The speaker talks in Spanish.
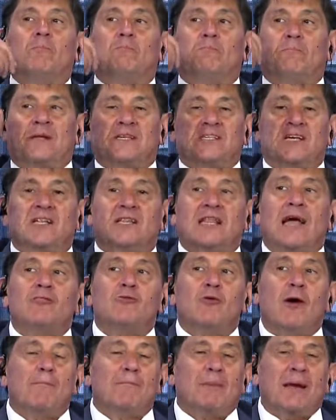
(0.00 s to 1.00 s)

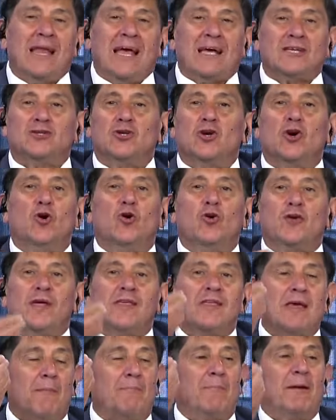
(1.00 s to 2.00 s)
presentando apelaciones
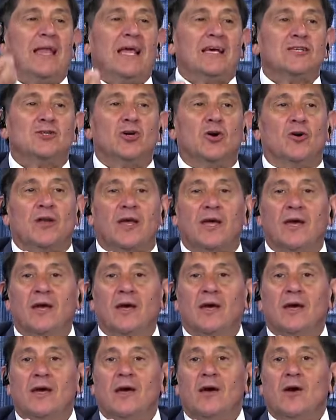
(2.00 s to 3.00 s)
de apelaciones,
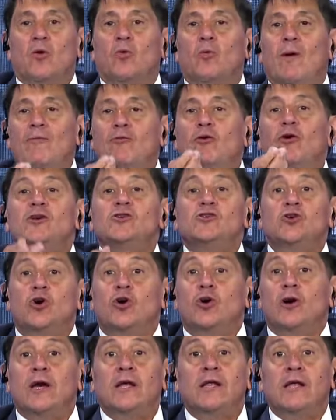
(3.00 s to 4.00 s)
cuando
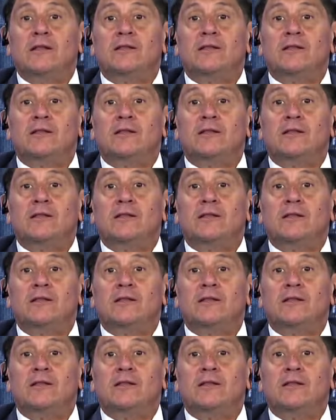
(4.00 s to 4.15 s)
ellos eh, te